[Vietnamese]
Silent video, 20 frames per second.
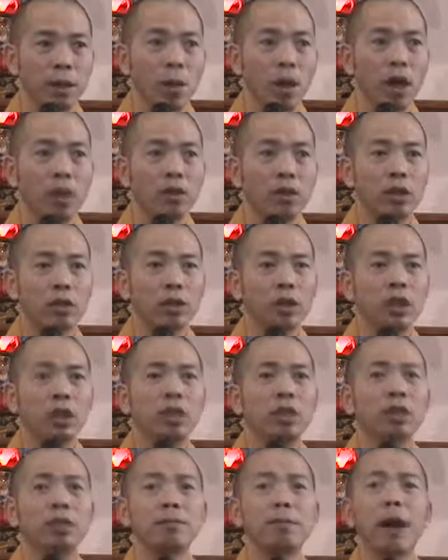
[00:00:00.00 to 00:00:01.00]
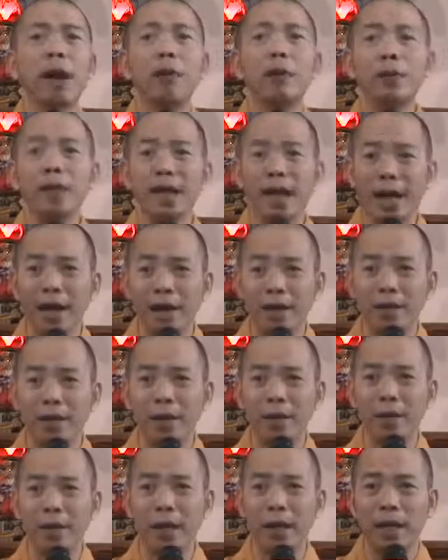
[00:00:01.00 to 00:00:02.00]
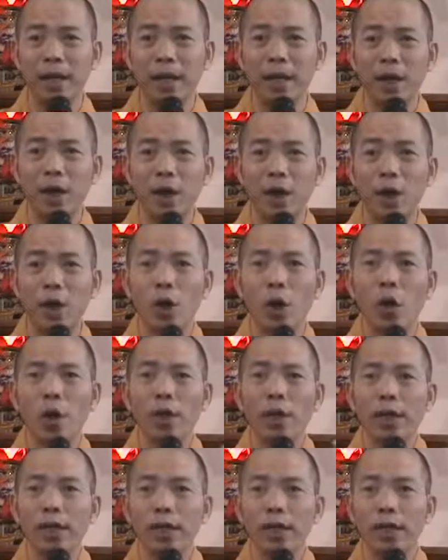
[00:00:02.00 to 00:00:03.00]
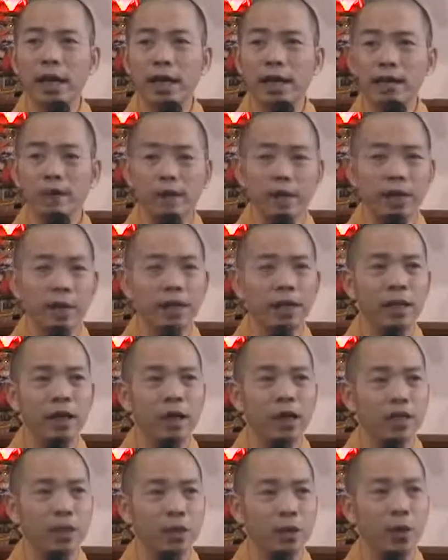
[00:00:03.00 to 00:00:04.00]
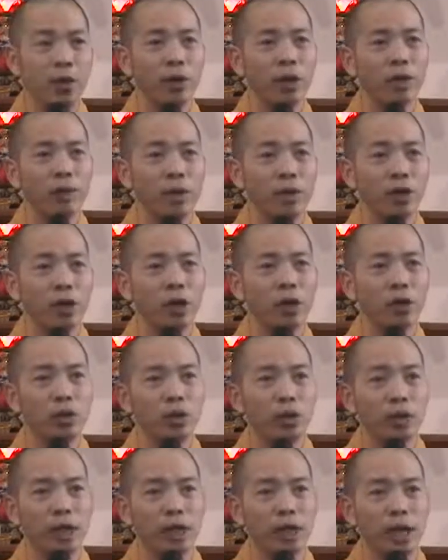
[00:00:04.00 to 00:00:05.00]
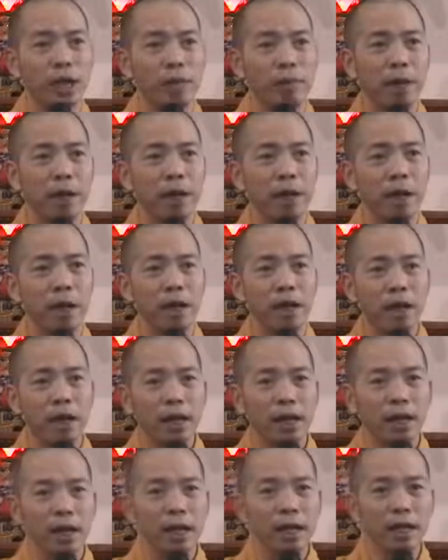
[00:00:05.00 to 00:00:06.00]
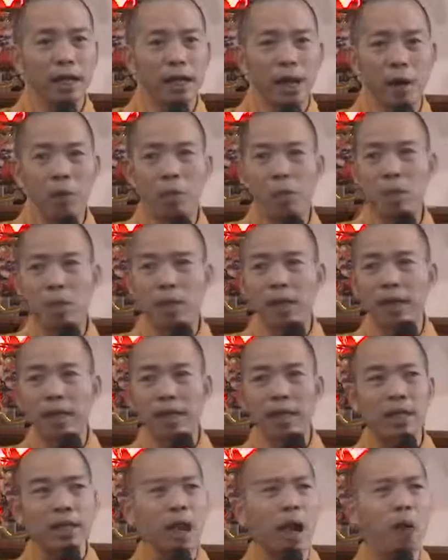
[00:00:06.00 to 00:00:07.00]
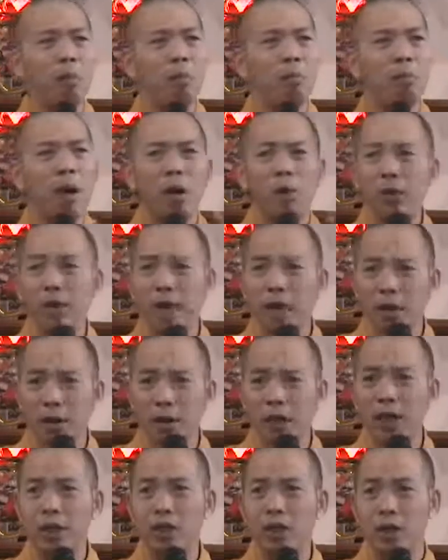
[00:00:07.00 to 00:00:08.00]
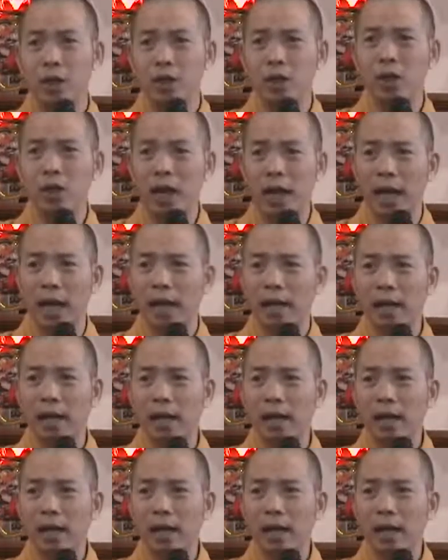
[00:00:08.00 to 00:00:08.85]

Hòa Thượng chưa bao giờ, phải không ạ, à, ngồi với các vị gần gũi mà nói chuyện để mà lấy lòng hay cái này, không bao giờ có cái chuyện đó cả.